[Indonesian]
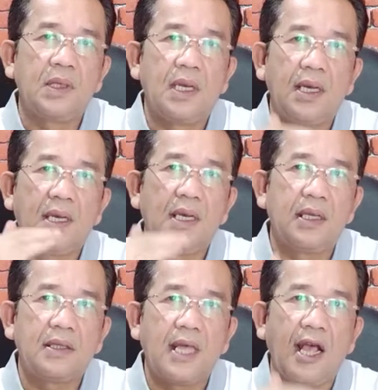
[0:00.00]

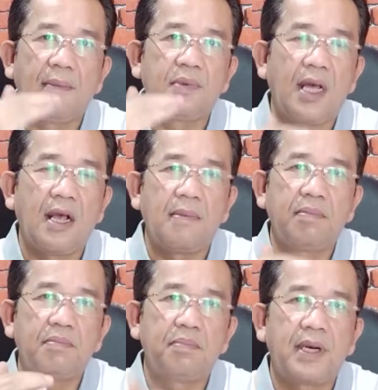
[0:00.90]
eh, tahap-tahap
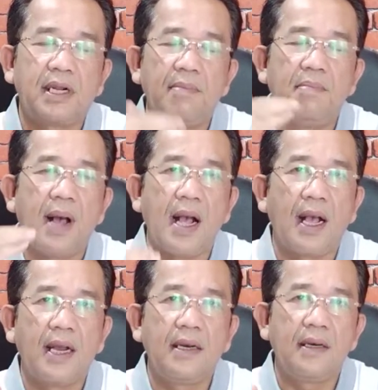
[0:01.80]
eh,
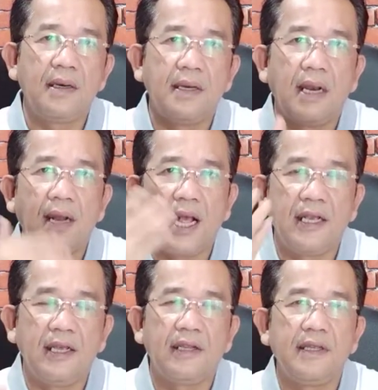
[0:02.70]
perkembangan dan
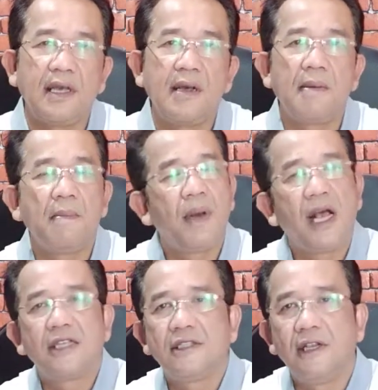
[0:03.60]
akhirnya
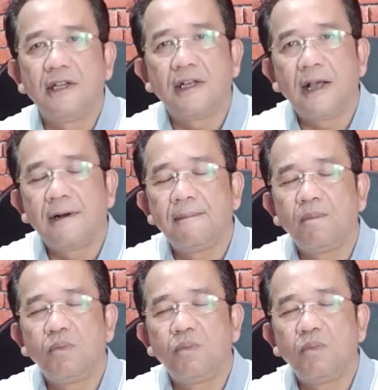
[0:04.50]
menghasilkan